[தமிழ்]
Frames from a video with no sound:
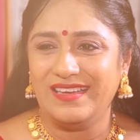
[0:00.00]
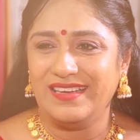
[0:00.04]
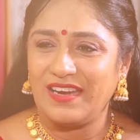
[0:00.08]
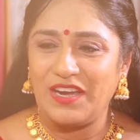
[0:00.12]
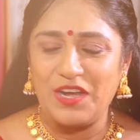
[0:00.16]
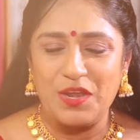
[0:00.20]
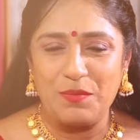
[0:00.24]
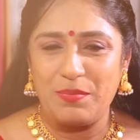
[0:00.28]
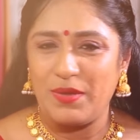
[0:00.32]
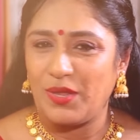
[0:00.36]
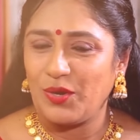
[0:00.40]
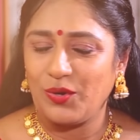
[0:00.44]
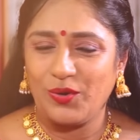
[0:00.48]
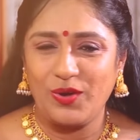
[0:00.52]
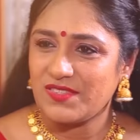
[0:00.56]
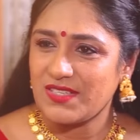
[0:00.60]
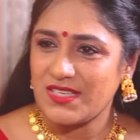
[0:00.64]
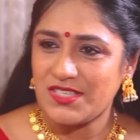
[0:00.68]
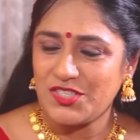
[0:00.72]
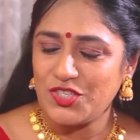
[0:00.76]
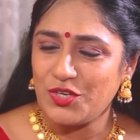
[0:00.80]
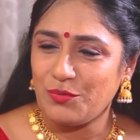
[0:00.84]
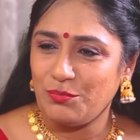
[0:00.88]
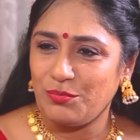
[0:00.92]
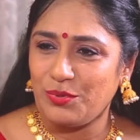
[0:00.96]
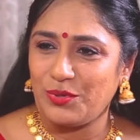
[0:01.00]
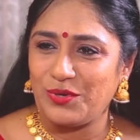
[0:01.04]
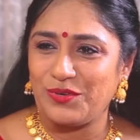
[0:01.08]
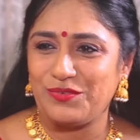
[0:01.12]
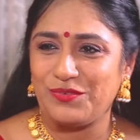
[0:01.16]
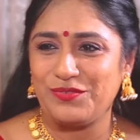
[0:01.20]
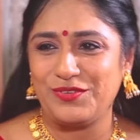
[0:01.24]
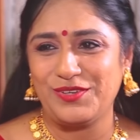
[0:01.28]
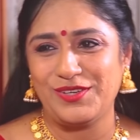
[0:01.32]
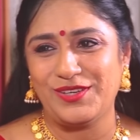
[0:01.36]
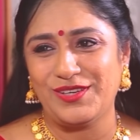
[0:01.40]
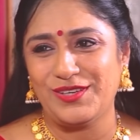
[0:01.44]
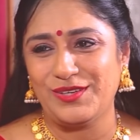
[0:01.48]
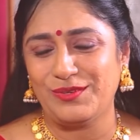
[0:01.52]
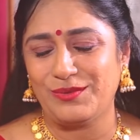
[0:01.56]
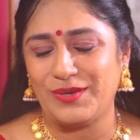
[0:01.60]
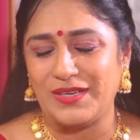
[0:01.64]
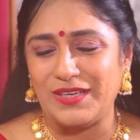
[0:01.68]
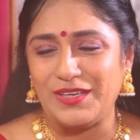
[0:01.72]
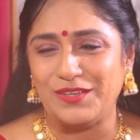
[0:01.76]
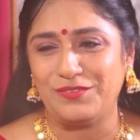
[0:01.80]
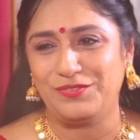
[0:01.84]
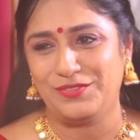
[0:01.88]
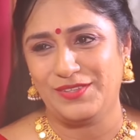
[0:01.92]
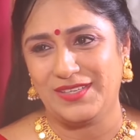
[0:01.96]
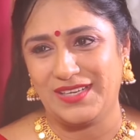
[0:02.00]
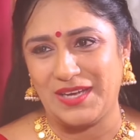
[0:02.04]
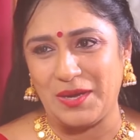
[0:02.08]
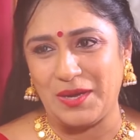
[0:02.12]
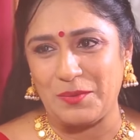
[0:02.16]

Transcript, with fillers: ரெண்டு பேரும் சச் அ பியூட்டிஃபுல் ஒண்டர்ஃபுல்